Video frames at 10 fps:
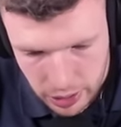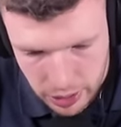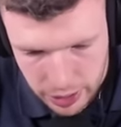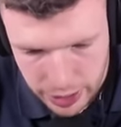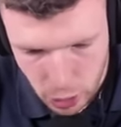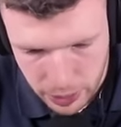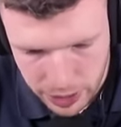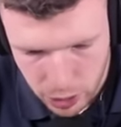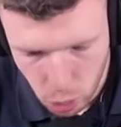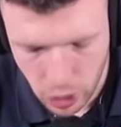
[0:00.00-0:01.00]
nicht unbedingt
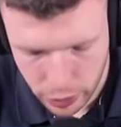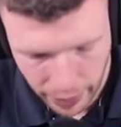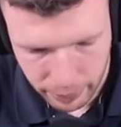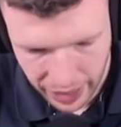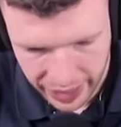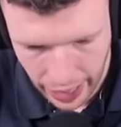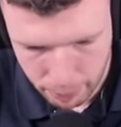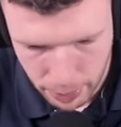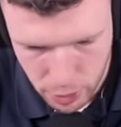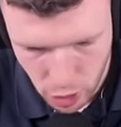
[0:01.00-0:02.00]
so gut. Also wir haben kein
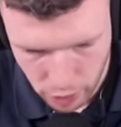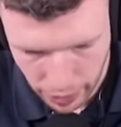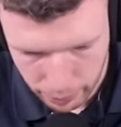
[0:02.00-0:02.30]
Erdbeben, sondern wir haben